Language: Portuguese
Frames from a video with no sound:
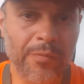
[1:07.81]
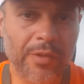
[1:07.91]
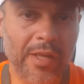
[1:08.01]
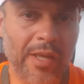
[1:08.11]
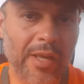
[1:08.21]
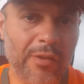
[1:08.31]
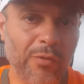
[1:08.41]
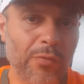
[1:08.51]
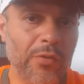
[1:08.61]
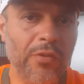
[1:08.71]
é,
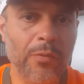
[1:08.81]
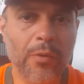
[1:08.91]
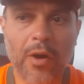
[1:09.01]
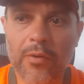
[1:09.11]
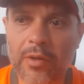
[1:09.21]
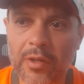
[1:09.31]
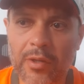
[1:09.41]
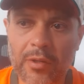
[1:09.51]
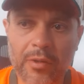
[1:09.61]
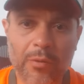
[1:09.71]
do futebol,
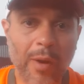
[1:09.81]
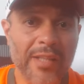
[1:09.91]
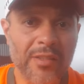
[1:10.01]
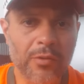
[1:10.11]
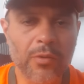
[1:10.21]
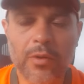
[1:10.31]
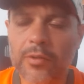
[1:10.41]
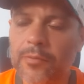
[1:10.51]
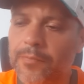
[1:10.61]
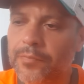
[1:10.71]
quase
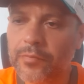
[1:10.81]
todo,